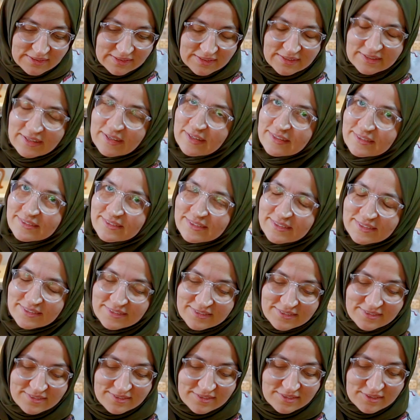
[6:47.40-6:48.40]

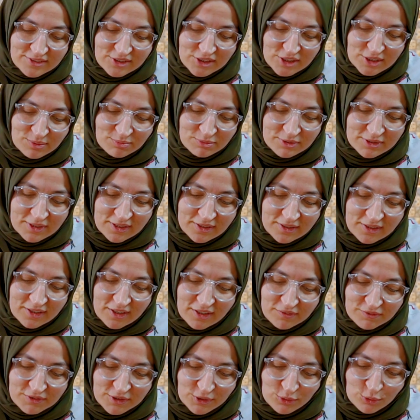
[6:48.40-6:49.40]
Denerseniz şimdiden
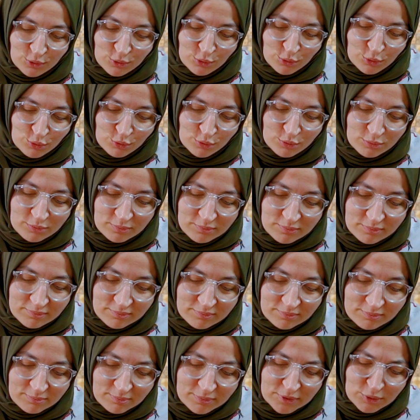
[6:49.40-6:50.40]
afiyet olsun.
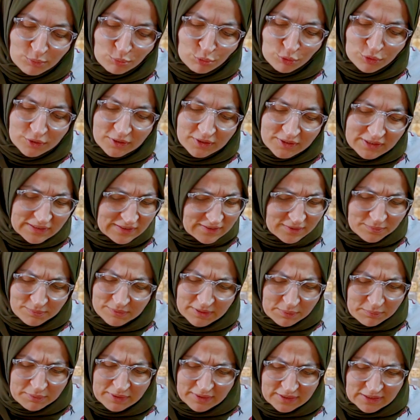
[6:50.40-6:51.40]
Biz burada kesip
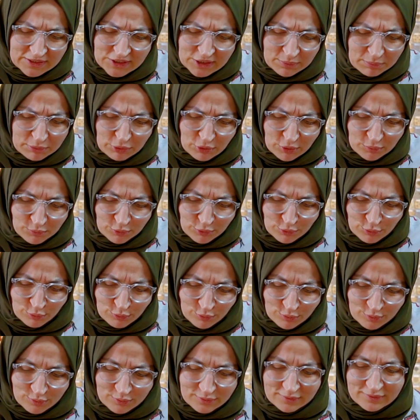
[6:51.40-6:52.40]
yemeğe geçebiliyor muyuz?
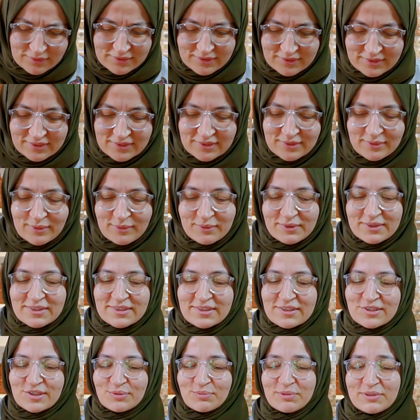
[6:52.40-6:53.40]
Tamam, oh,
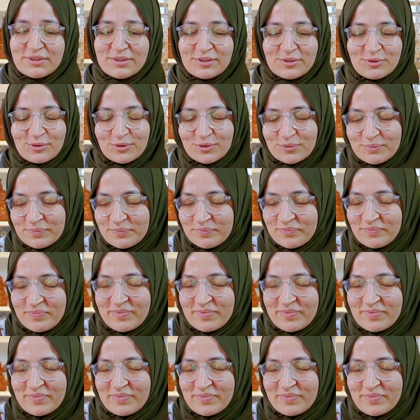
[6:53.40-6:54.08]
kısaca bitiriyorum.